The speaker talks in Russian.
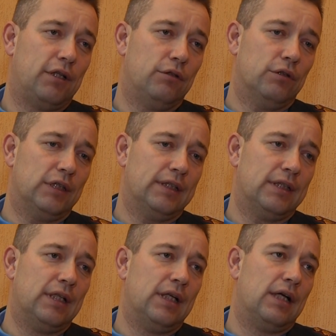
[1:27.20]
района,
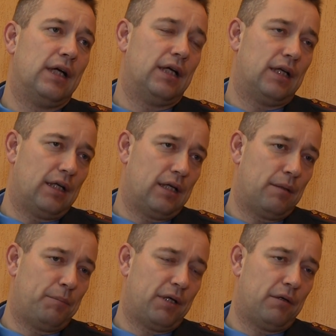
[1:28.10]

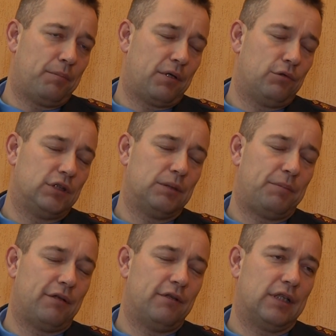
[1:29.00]
Проводится
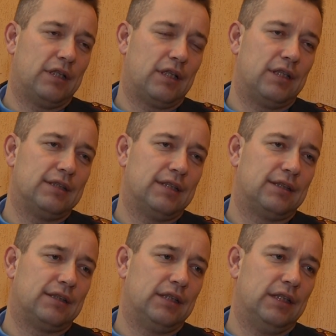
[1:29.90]
проверка
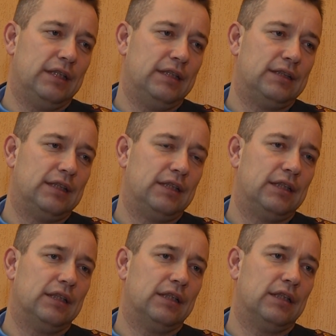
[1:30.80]
организации
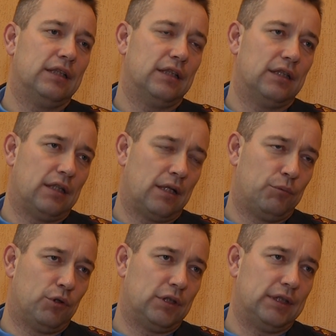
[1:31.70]
несения
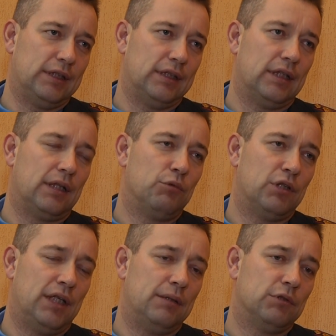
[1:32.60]
работы
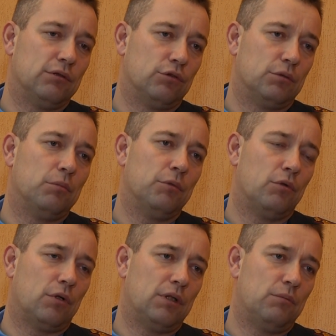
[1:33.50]
коммунальными службами
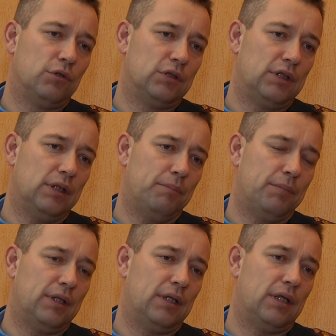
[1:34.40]
города Мозыря
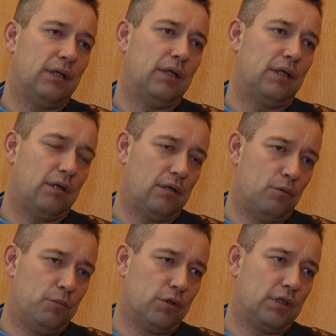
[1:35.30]
по
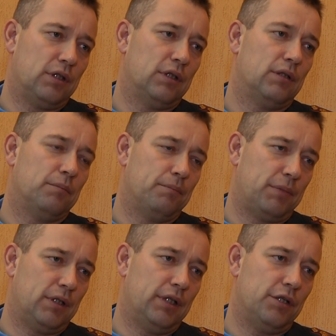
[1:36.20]
уборке
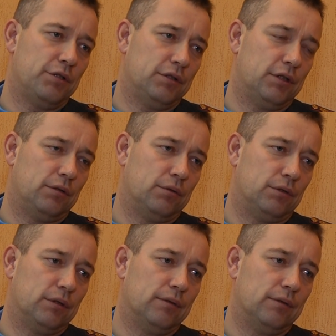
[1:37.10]
прилегающих территорий.